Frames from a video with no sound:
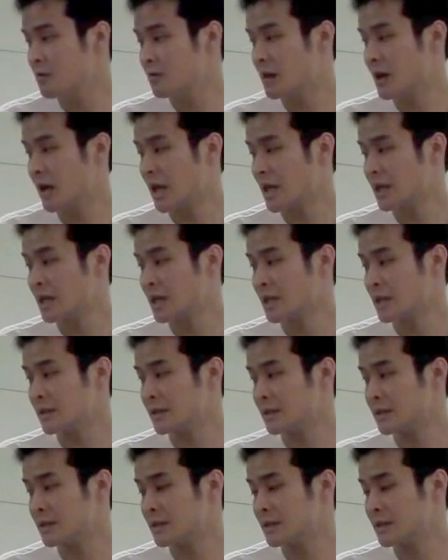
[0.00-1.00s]
まあ、
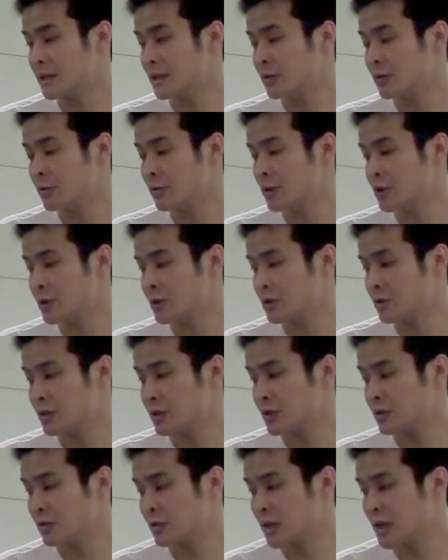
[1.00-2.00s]
0.069っ
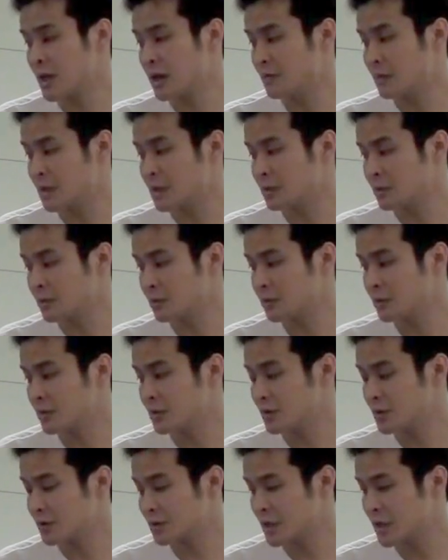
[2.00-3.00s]
ていうのから、まあ、それを
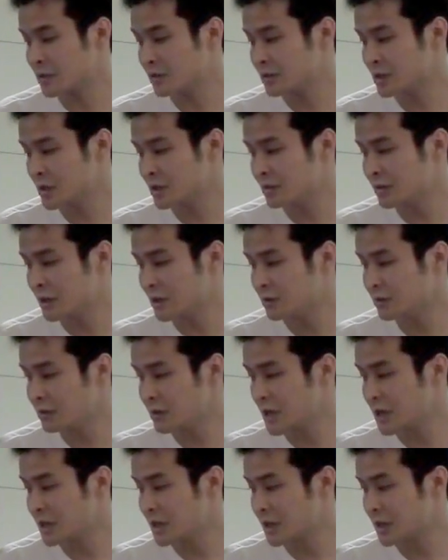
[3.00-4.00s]
蘇生として加えると
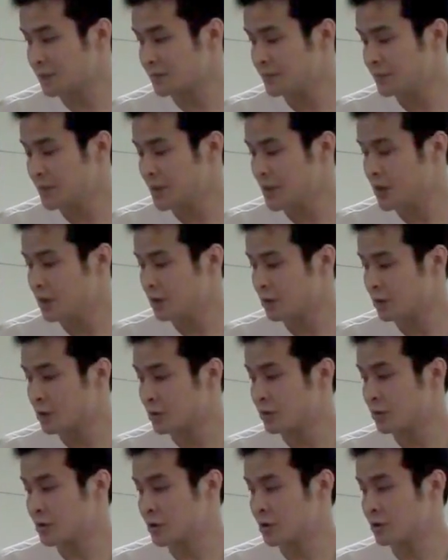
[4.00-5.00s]

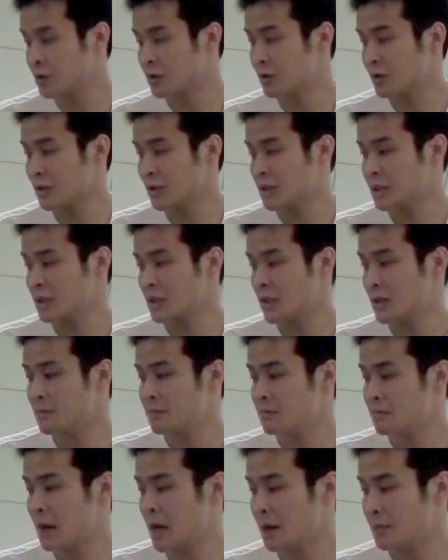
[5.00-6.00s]
0.659という形で、
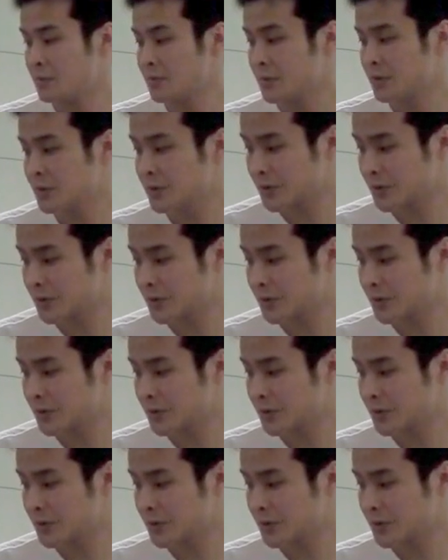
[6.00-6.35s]
ま